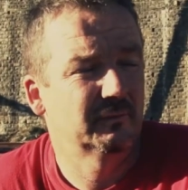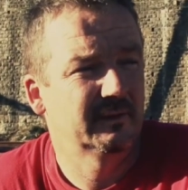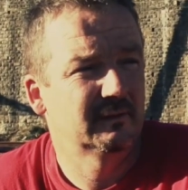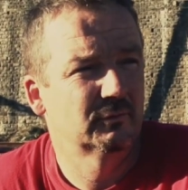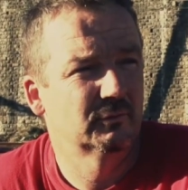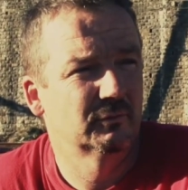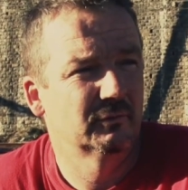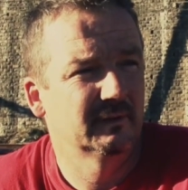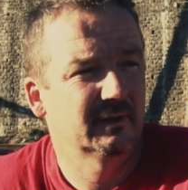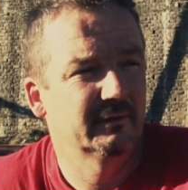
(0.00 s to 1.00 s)
le fait
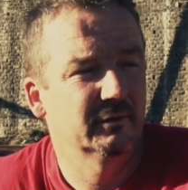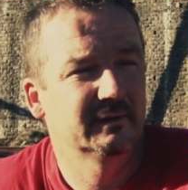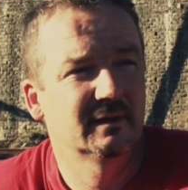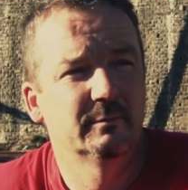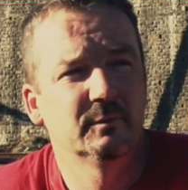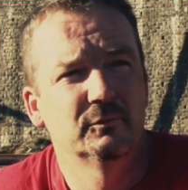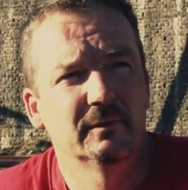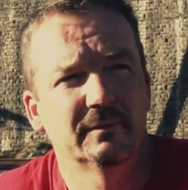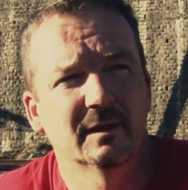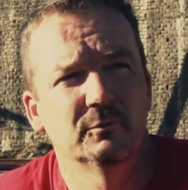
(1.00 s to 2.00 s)
qu'un travailleur handicapé
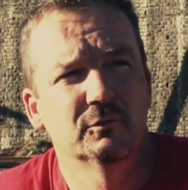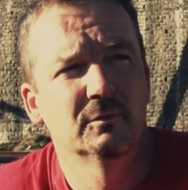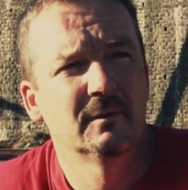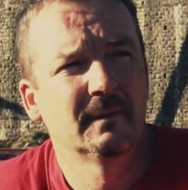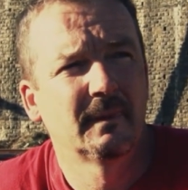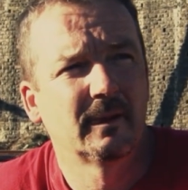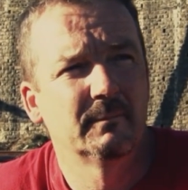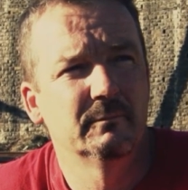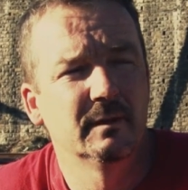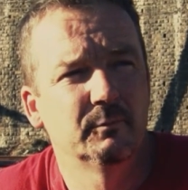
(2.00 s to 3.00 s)
pouvait faire mieux,
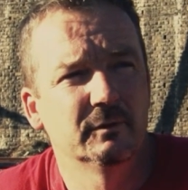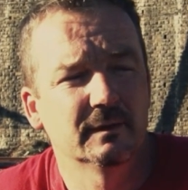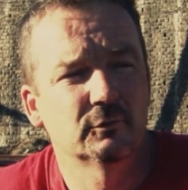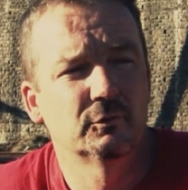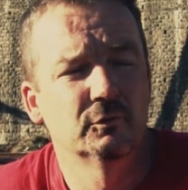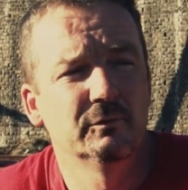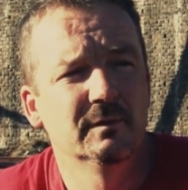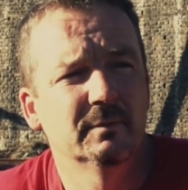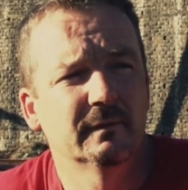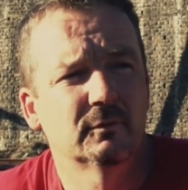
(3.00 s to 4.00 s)
mais peut-être que
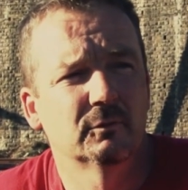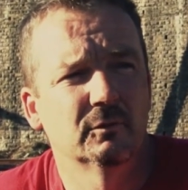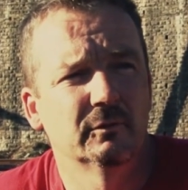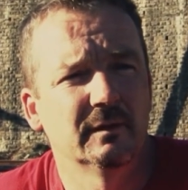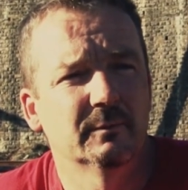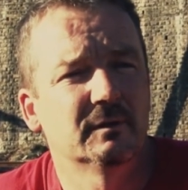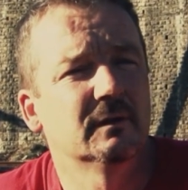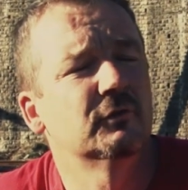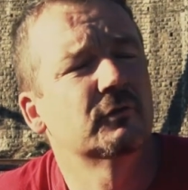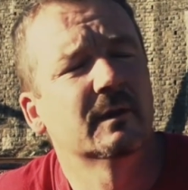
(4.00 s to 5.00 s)
oui, parce qu'il a
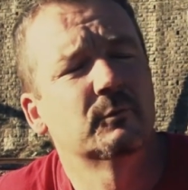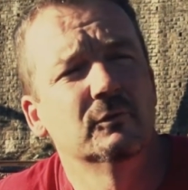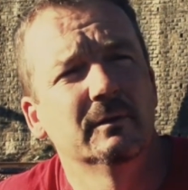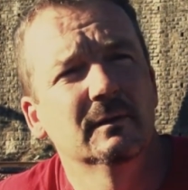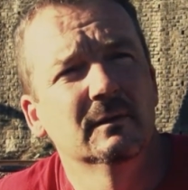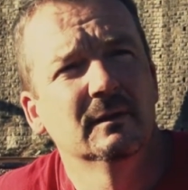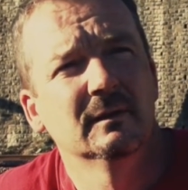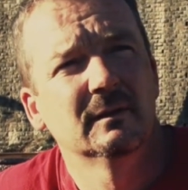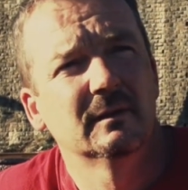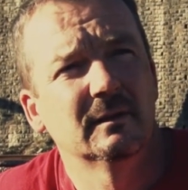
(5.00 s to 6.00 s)
peut-être des choses à prouver.
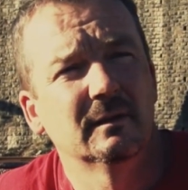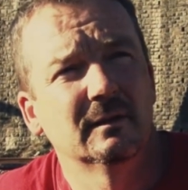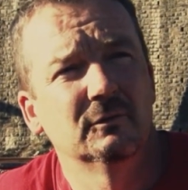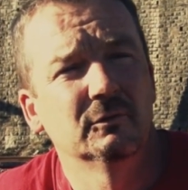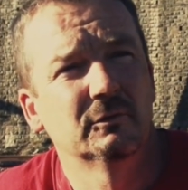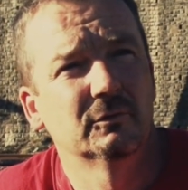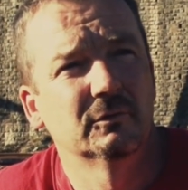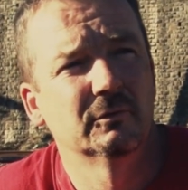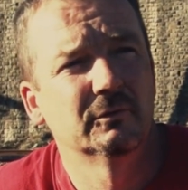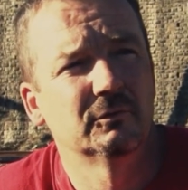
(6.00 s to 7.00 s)
Et donc,
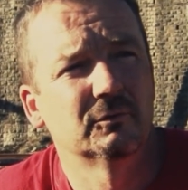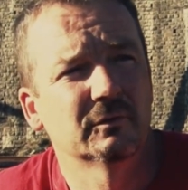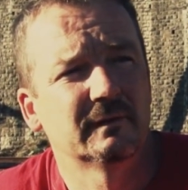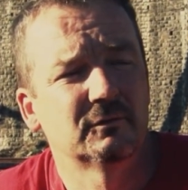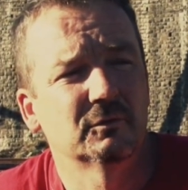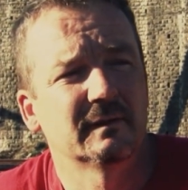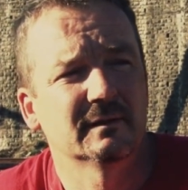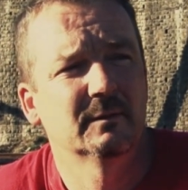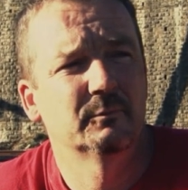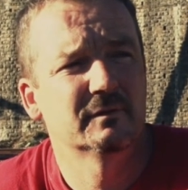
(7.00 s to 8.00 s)
euh, sur, sur,
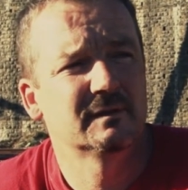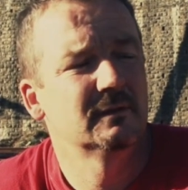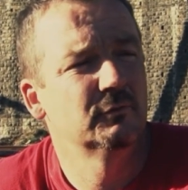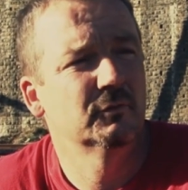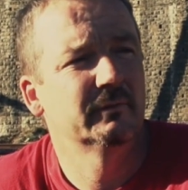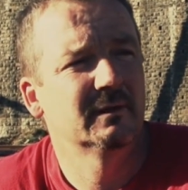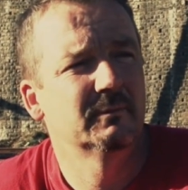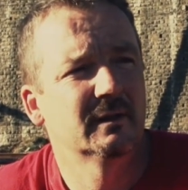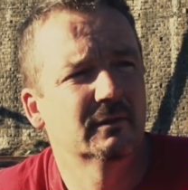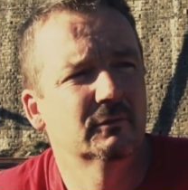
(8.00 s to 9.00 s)
certains postes qui lui conviennent
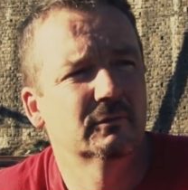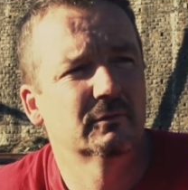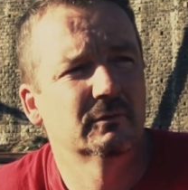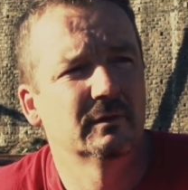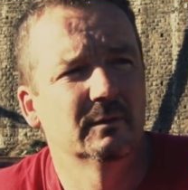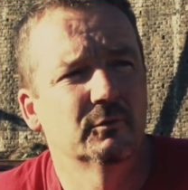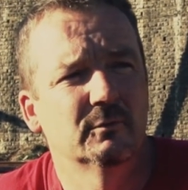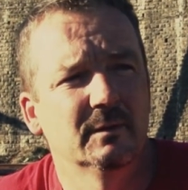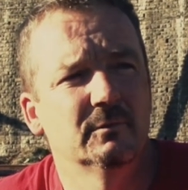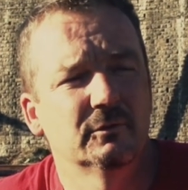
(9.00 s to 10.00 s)
bien, il est
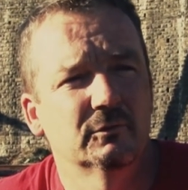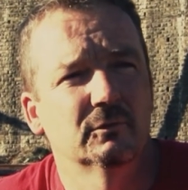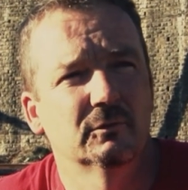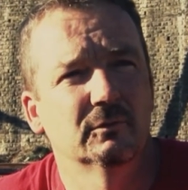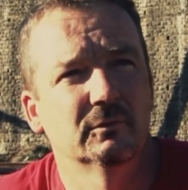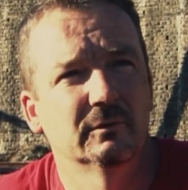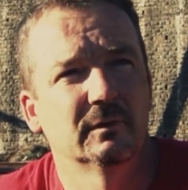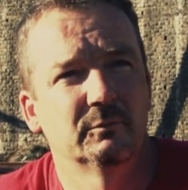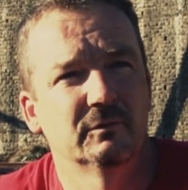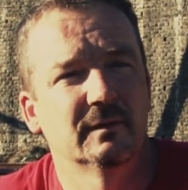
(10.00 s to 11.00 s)
probable
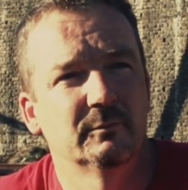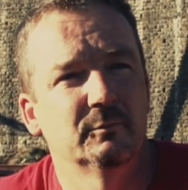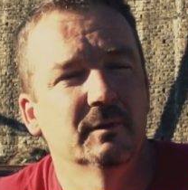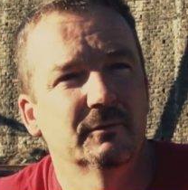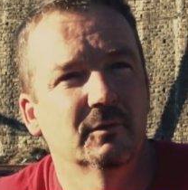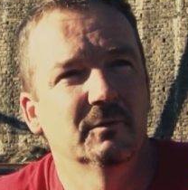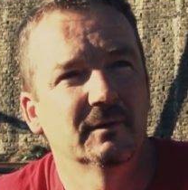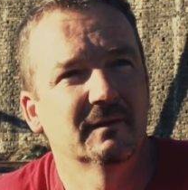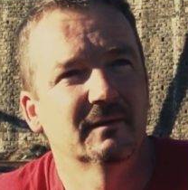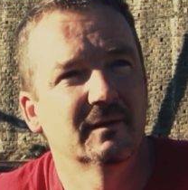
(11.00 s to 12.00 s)
qu'il puisse être plus performant
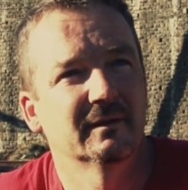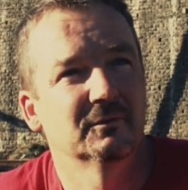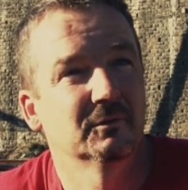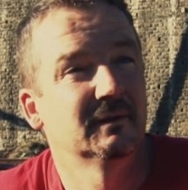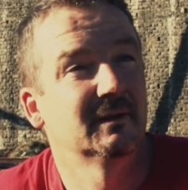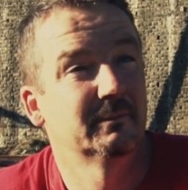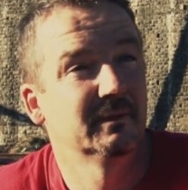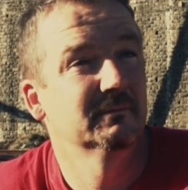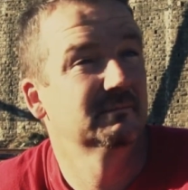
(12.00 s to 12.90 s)
qu'un salarié handicapé.